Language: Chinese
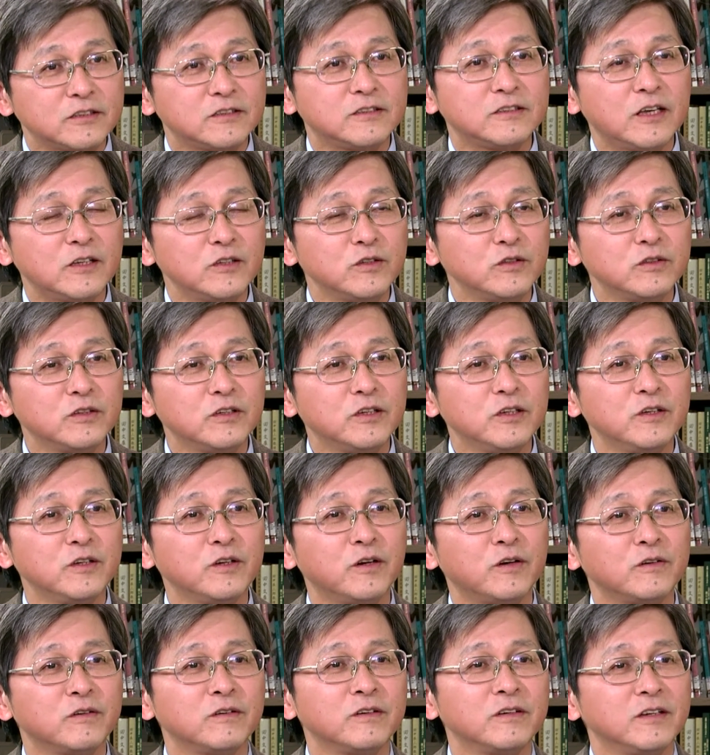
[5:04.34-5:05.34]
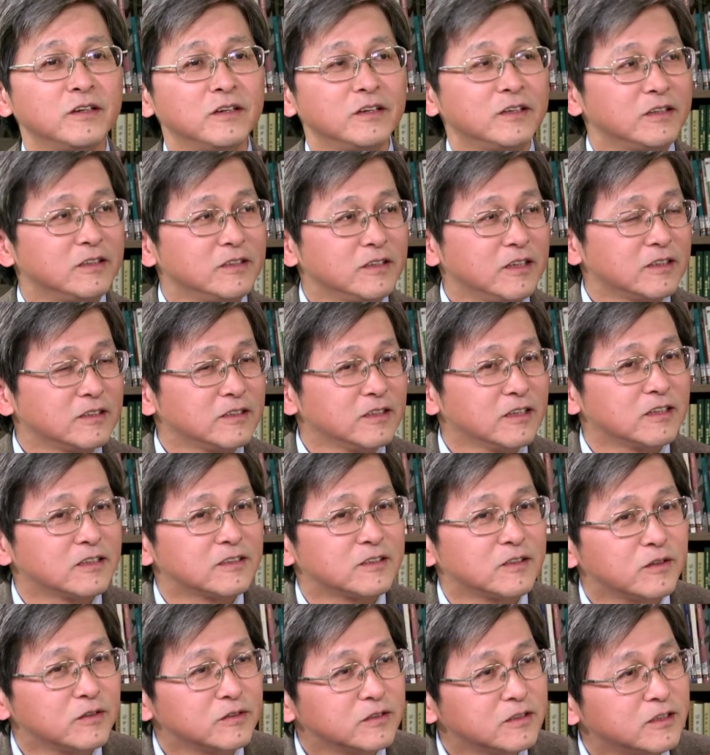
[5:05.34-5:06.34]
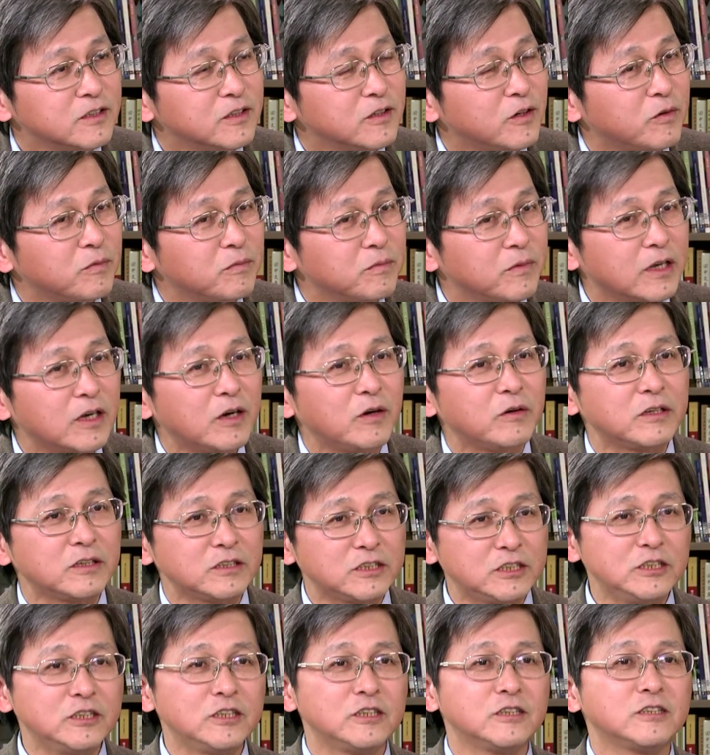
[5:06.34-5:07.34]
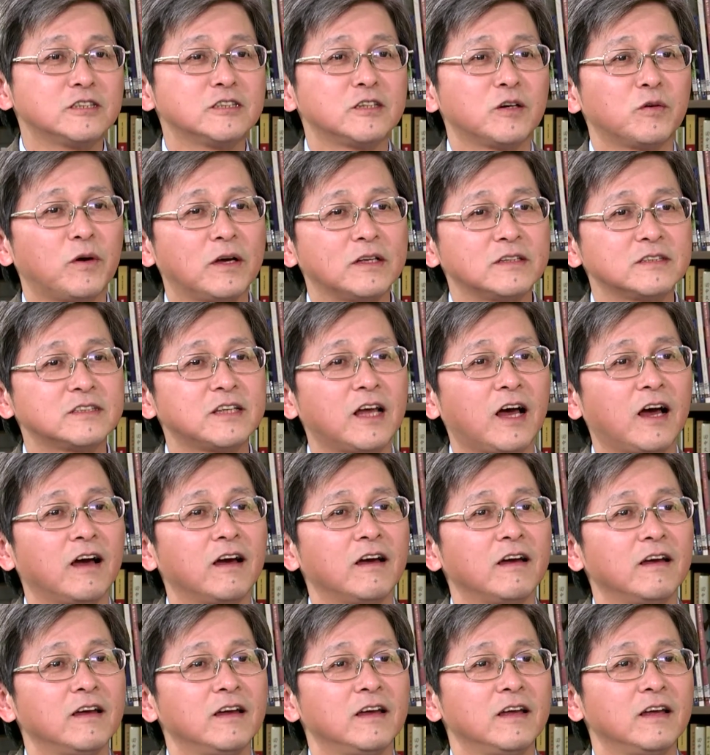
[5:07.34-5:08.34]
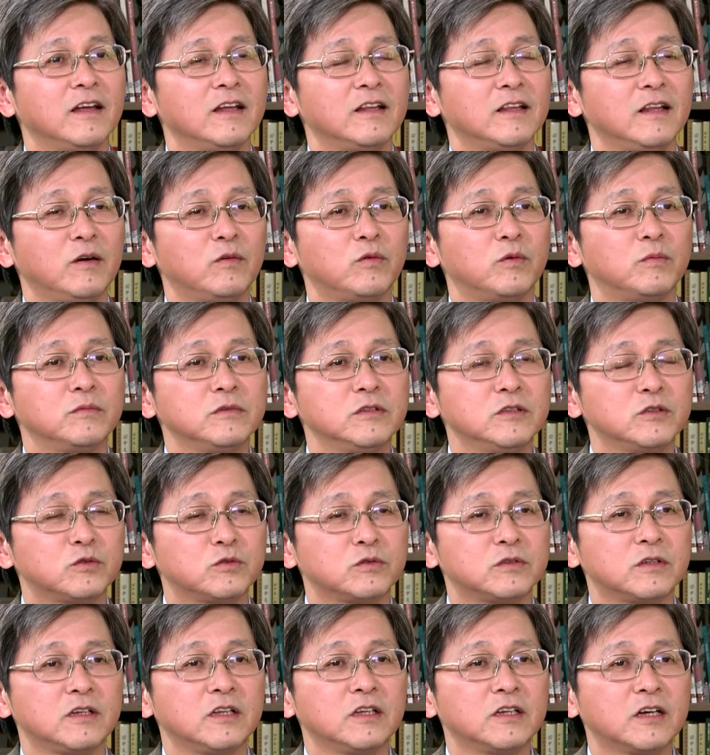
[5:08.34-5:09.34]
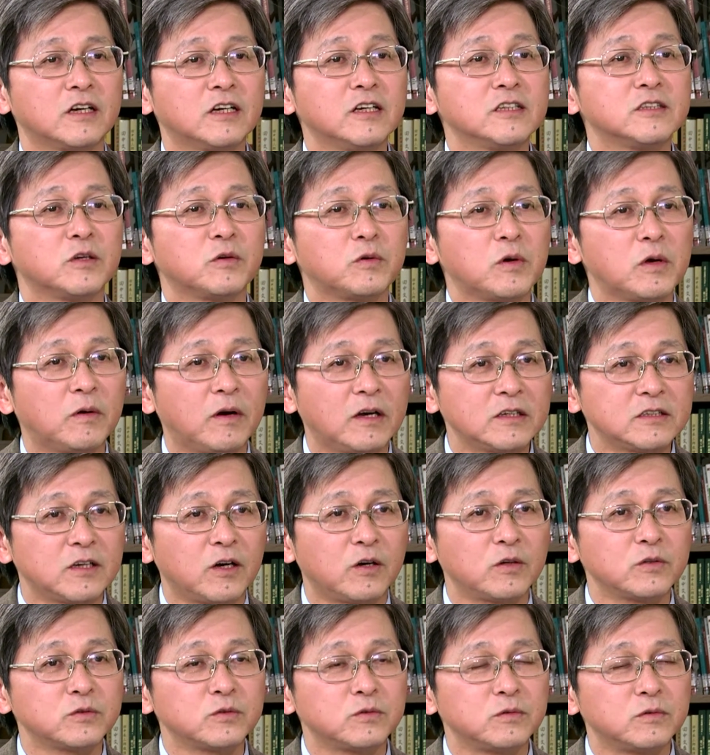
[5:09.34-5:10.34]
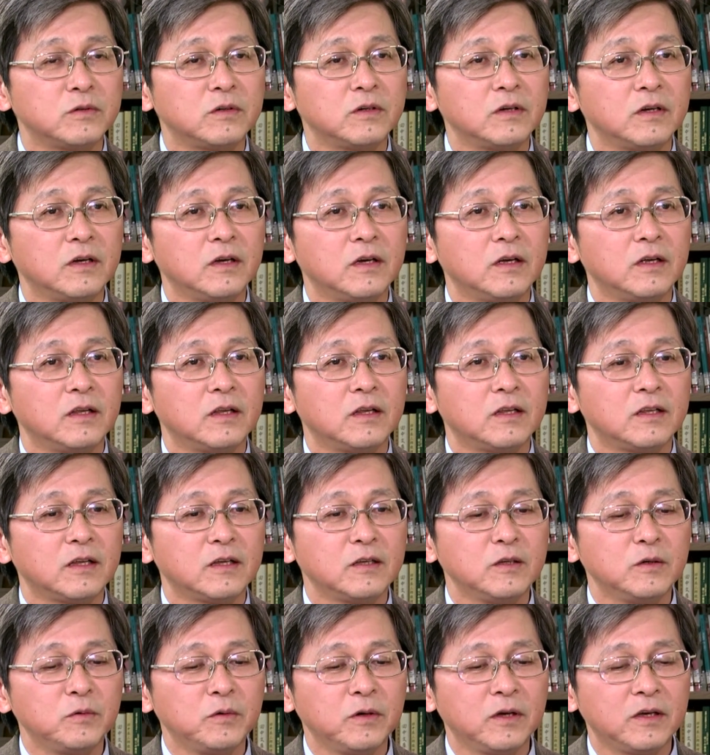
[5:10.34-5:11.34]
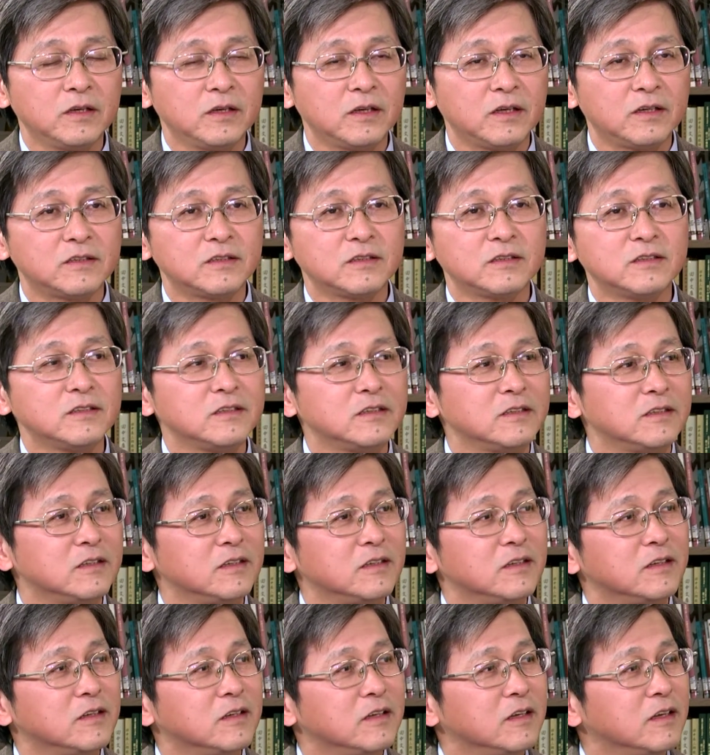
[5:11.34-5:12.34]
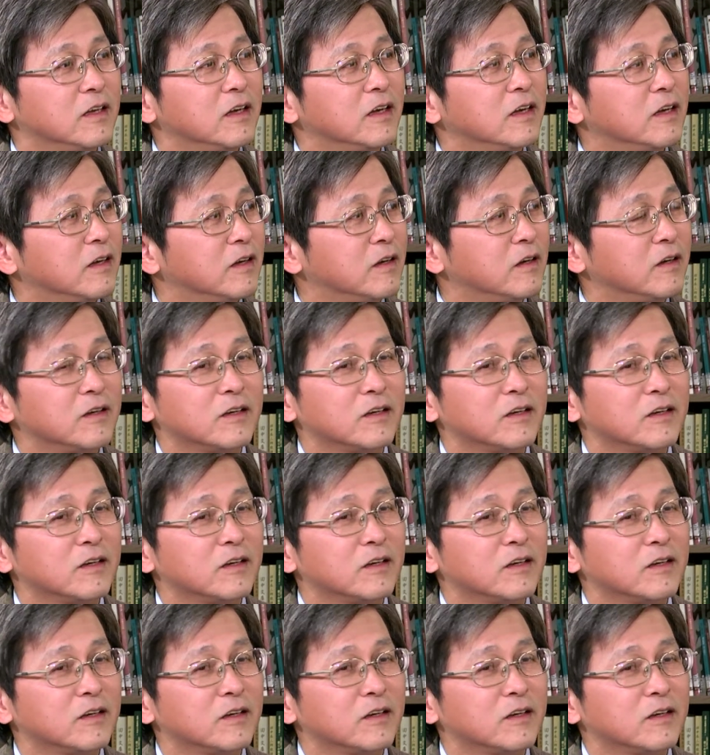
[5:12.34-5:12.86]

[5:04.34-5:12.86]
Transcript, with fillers: 时间，就是利用那那个时候是利用每个星期四的晚上啊，我们是组成一个课程规划小组啊，因为呃是呃